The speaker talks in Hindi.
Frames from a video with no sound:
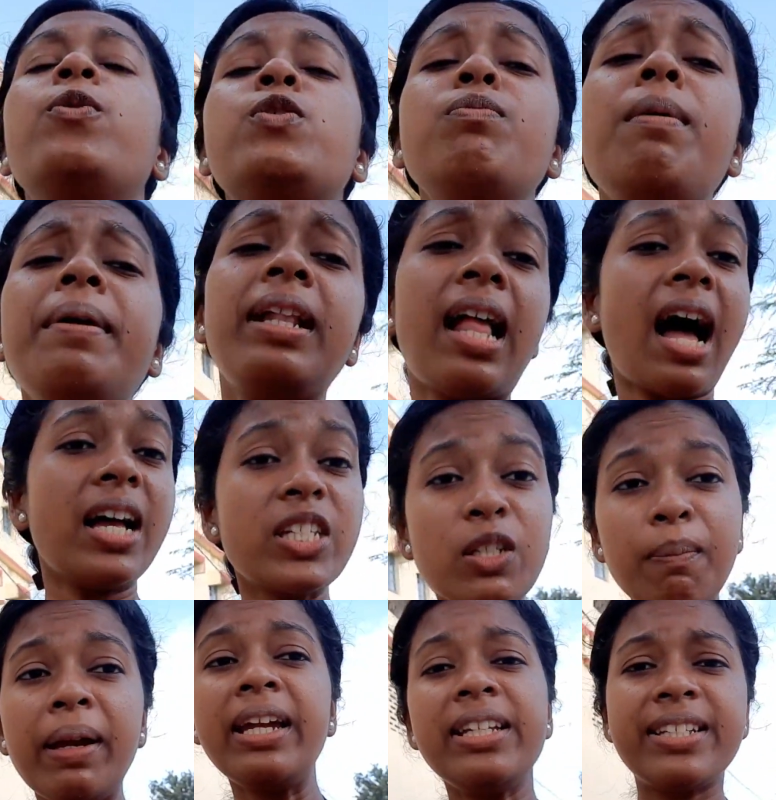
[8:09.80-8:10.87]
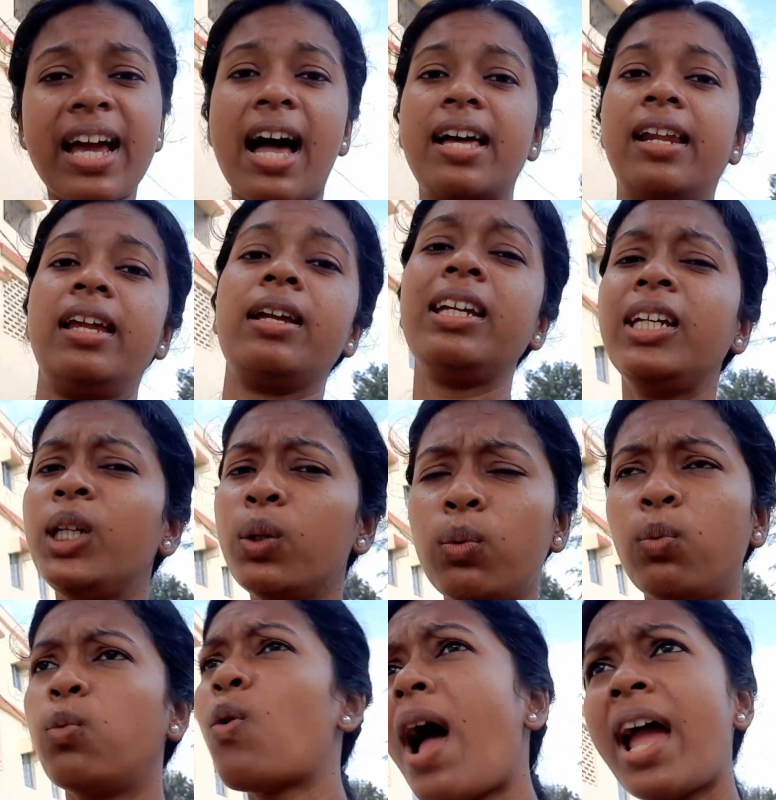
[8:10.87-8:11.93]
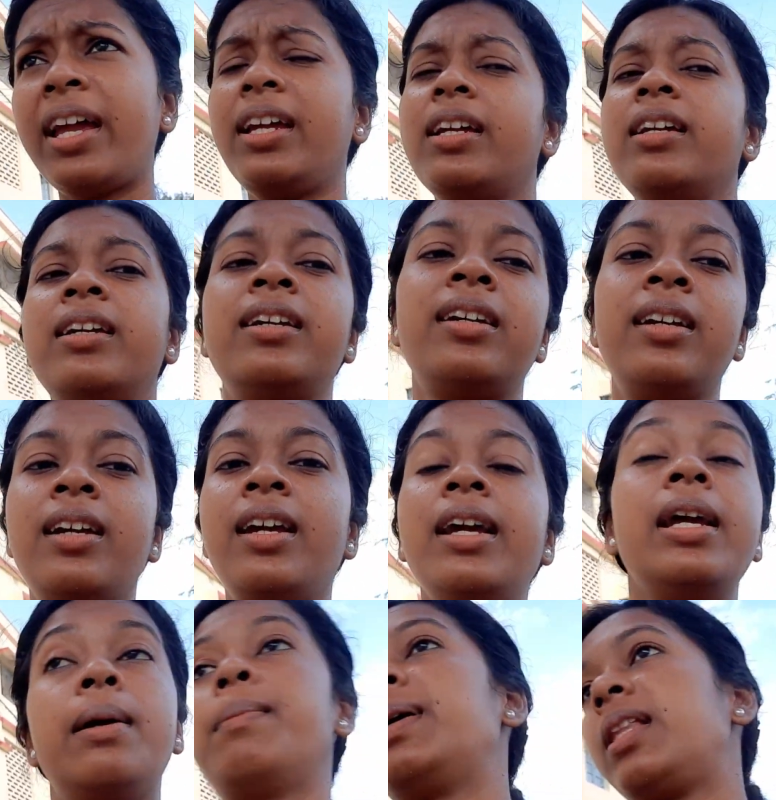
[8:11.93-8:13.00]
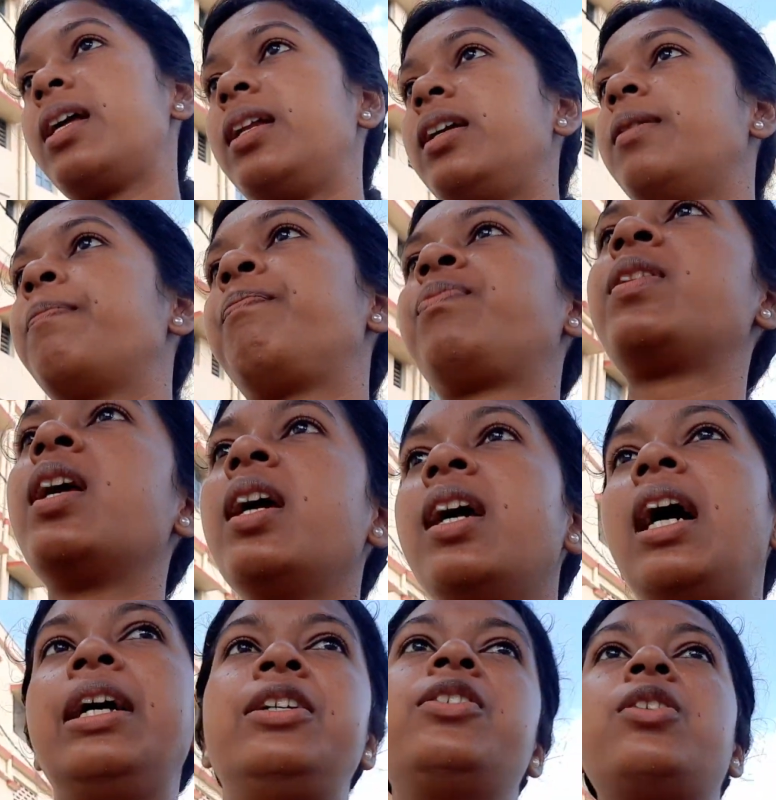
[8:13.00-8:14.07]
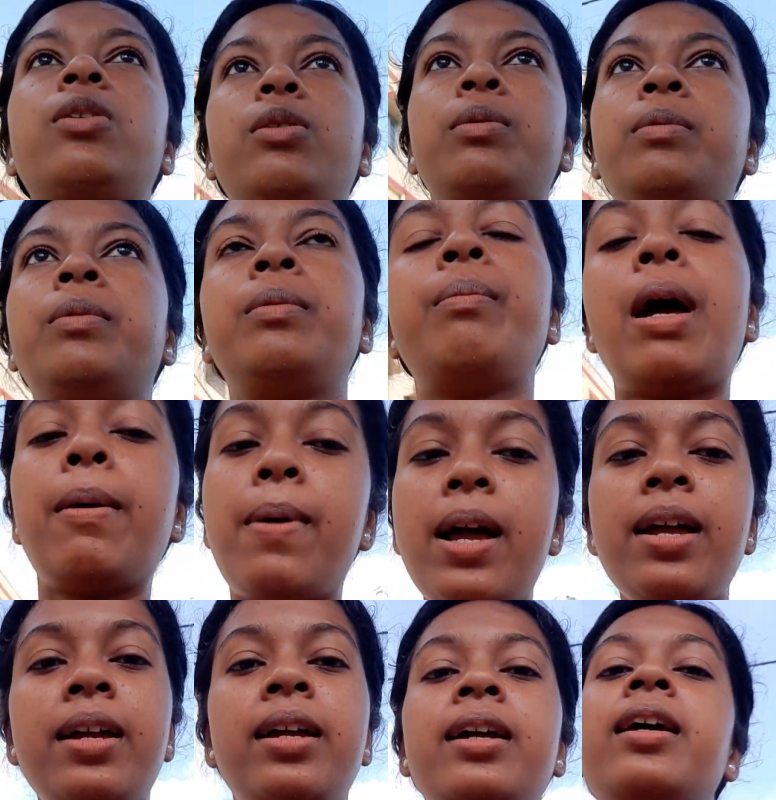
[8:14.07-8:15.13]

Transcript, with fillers: उसमें भी लास्ट में ही जा रहे हैं क्यों वाई पता नहीं अच्छा चलो बाय बाय